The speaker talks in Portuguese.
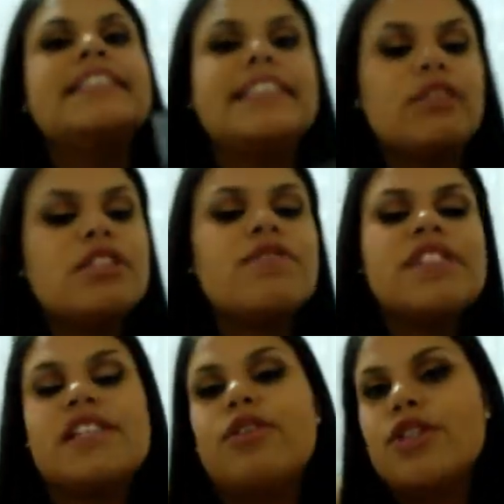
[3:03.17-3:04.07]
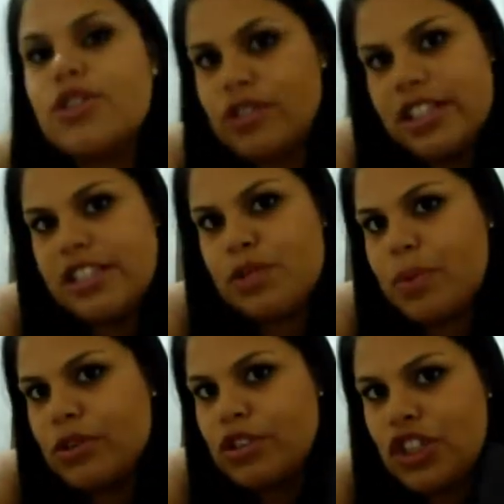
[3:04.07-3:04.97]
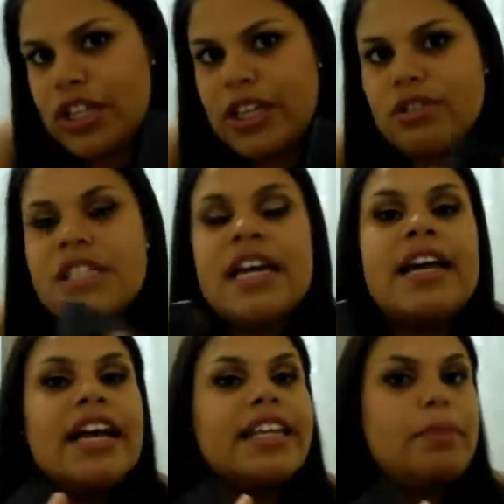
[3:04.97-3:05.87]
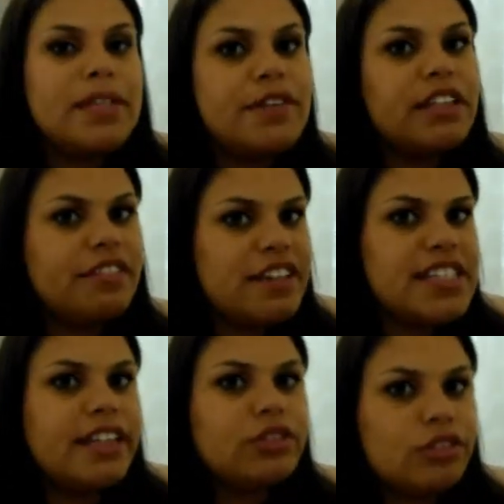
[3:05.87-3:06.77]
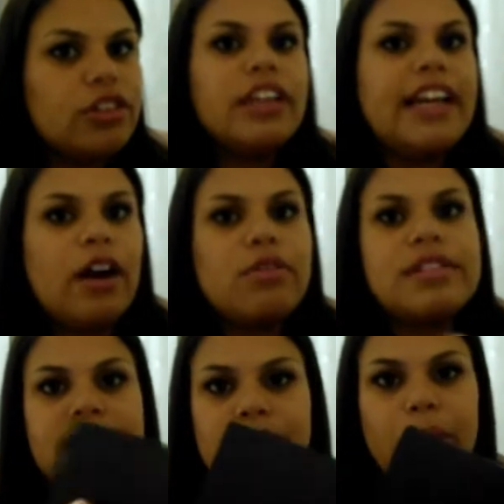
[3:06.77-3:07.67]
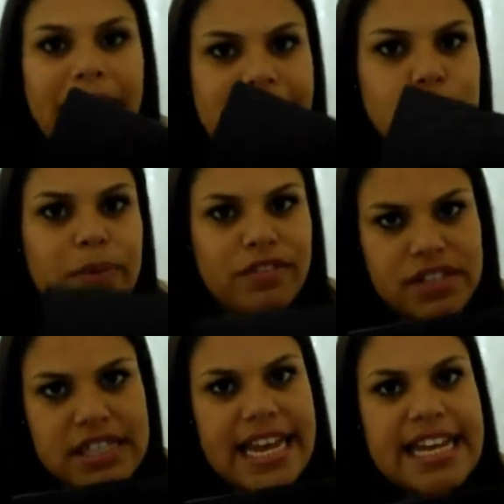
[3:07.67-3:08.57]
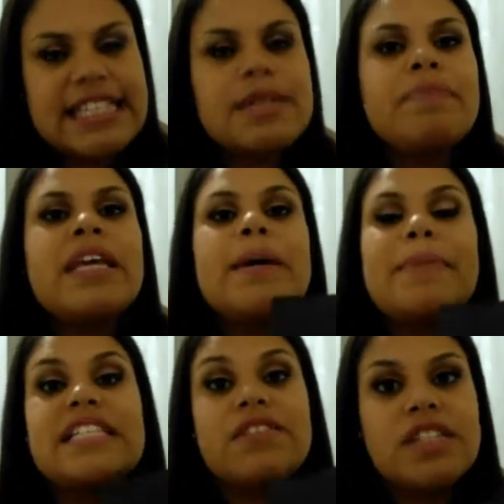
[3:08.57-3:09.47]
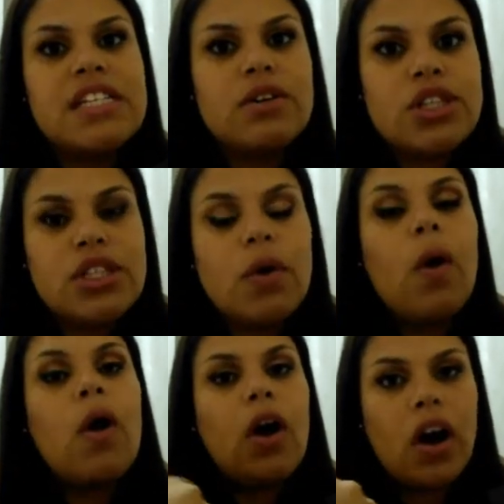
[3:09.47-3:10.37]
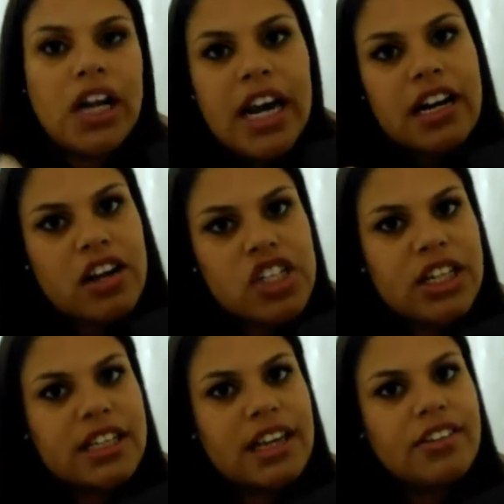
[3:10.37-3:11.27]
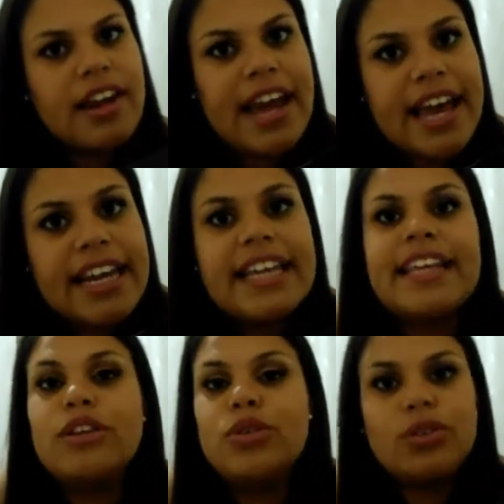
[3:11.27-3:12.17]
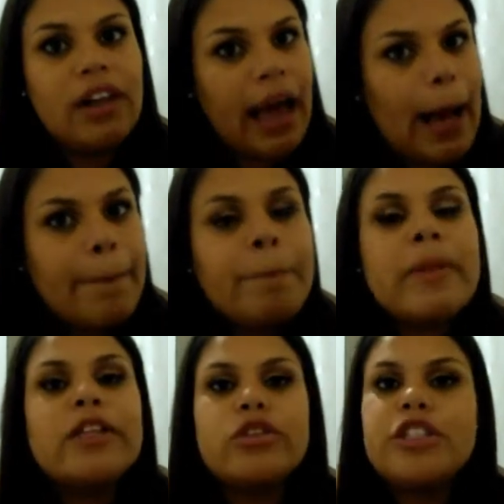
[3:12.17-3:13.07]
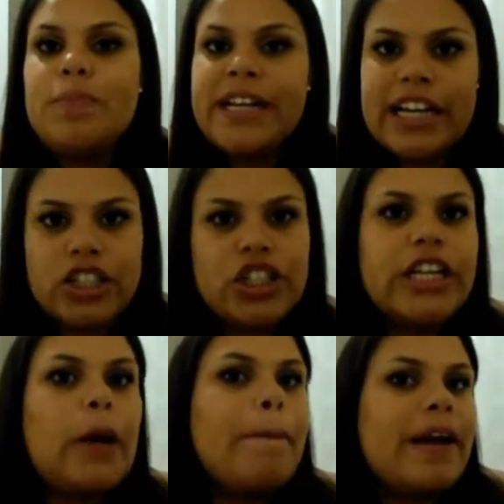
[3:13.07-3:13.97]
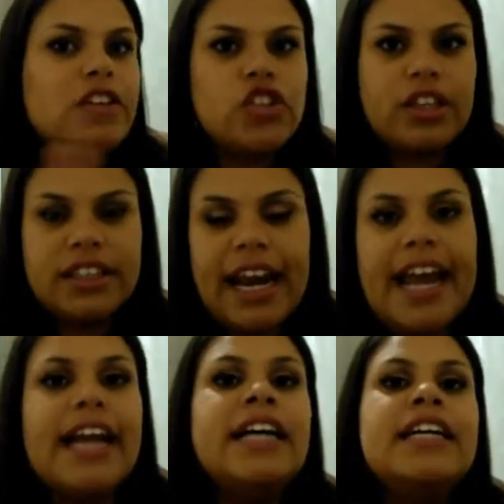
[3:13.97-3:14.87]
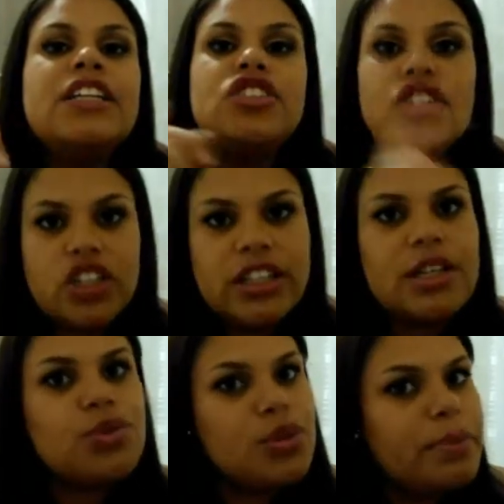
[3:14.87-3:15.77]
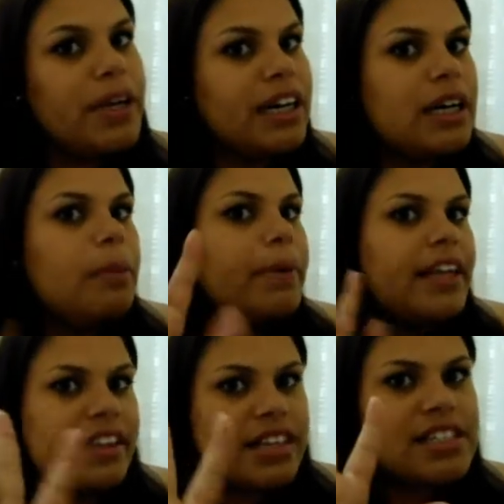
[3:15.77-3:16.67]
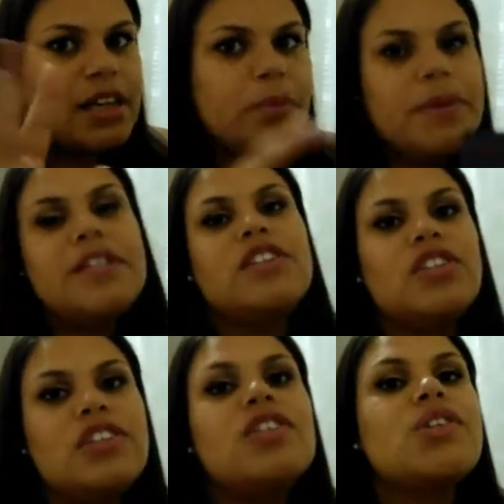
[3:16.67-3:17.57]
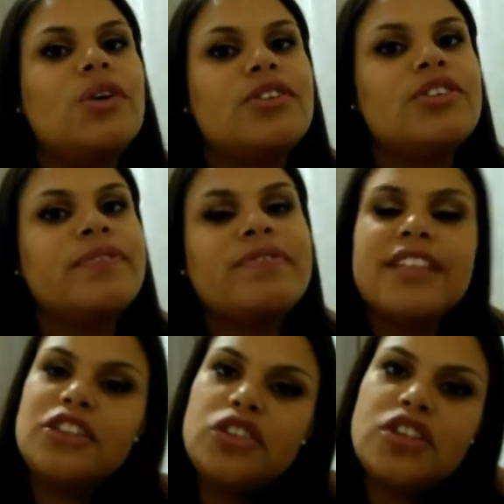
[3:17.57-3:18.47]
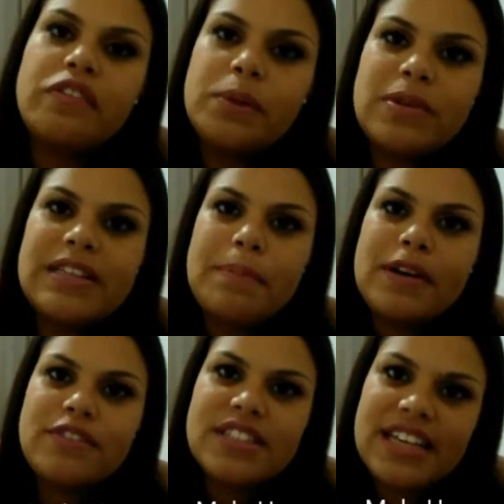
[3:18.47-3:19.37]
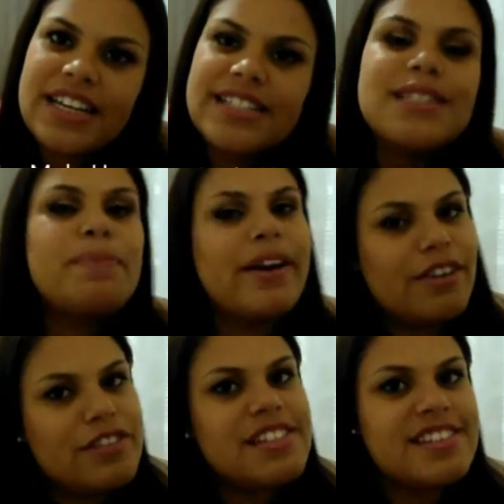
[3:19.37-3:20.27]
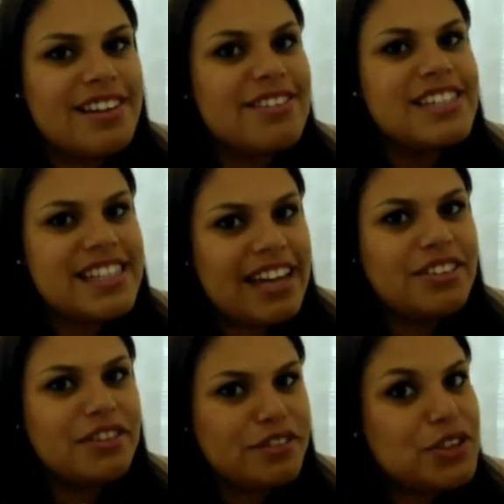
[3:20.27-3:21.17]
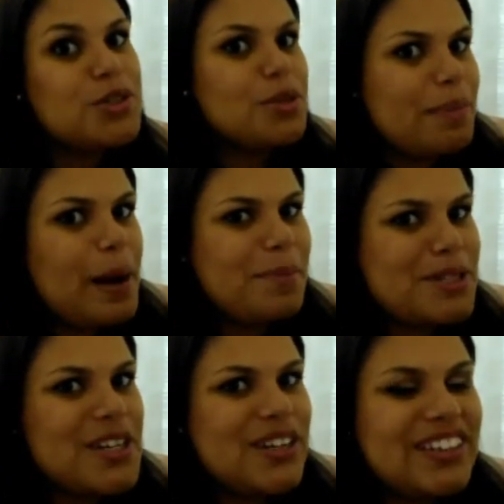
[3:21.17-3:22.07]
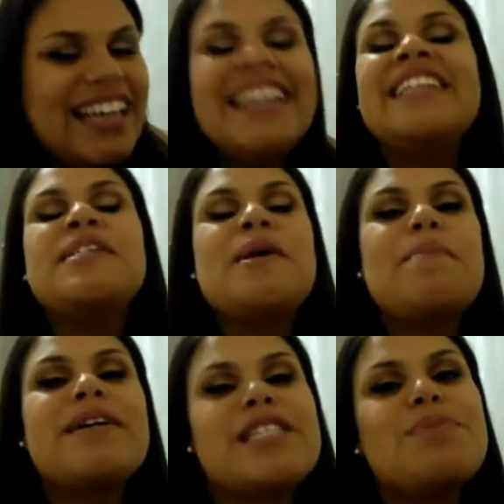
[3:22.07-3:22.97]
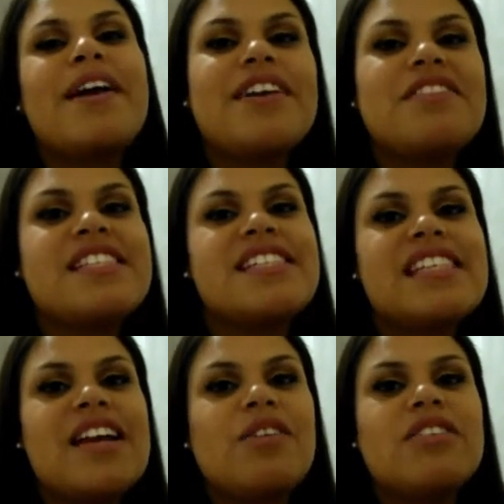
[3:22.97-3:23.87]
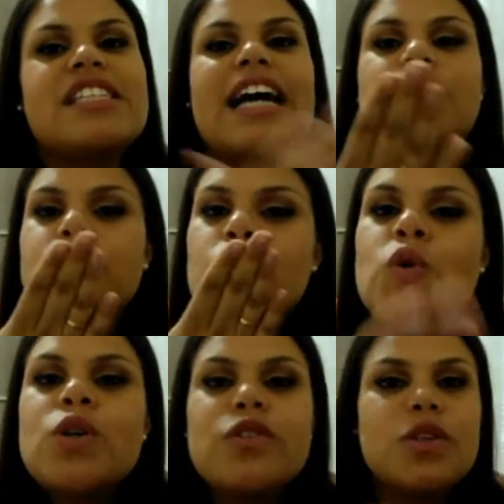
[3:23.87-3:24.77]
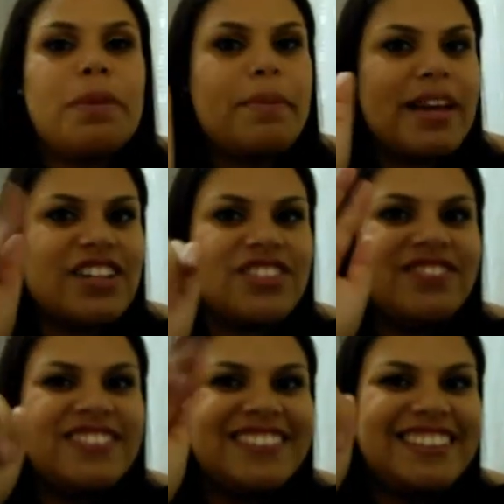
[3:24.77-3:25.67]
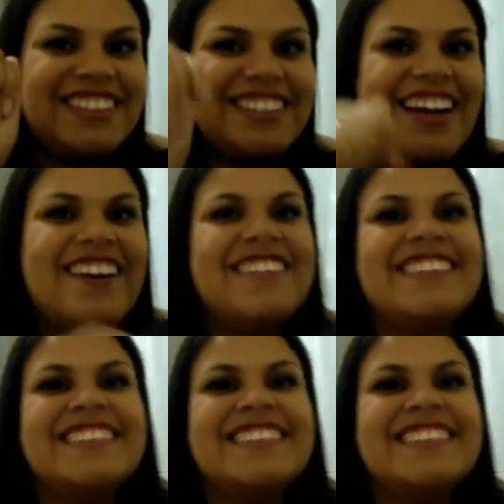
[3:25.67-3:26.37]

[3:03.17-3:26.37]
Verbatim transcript: Então, se você gostou desses produtinhos, e depois eu vou estar tá fazendo um tutorial usando eles pra vocês. Mas se você gostou, corre lá na lojinha da Letorelli, que tem tudo lá, tudo explicadinho, prazo de entrega, digita sui makeup que tem 5% de desconto. Hoje eu só vim mostrar pra vocês, espero que vocês tenham gostado do vídeo super rapidinho, né? Mas espero que vocês tenham gostado. Super beijo, tchau, tchau.